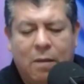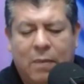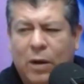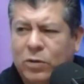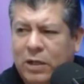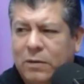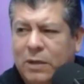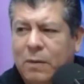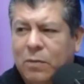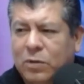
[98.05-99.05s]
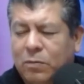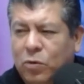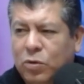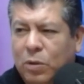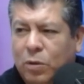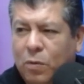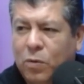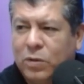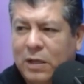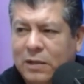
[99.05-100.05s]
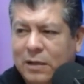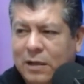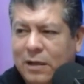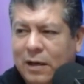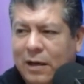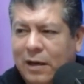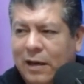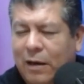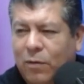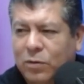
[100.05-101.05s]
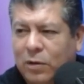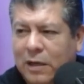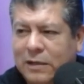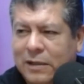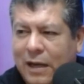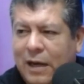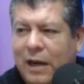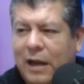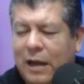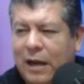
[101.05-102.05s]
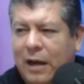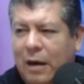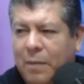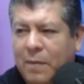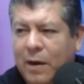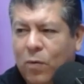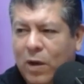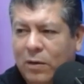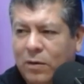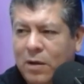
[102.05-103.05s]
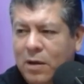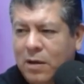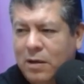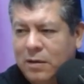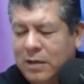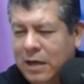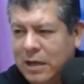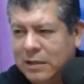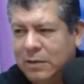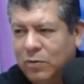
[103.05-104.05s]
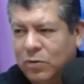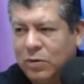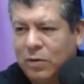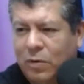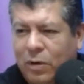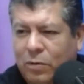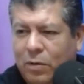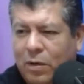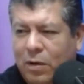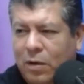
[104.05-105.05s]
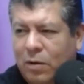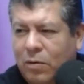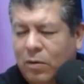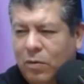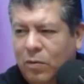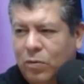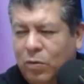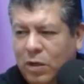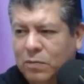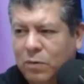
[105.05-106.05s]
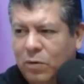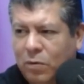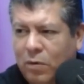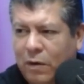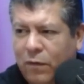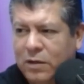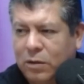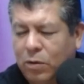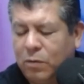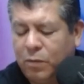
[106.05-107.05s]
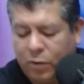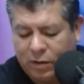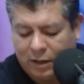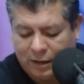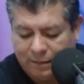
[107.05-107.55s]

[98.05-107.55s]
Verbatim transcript: Pero sí, sí vimos muchos autobuses, algunos hoteles que están en el primer cuadro llenísimos con, eh, con un turismo, con una afluencia de turismo importante.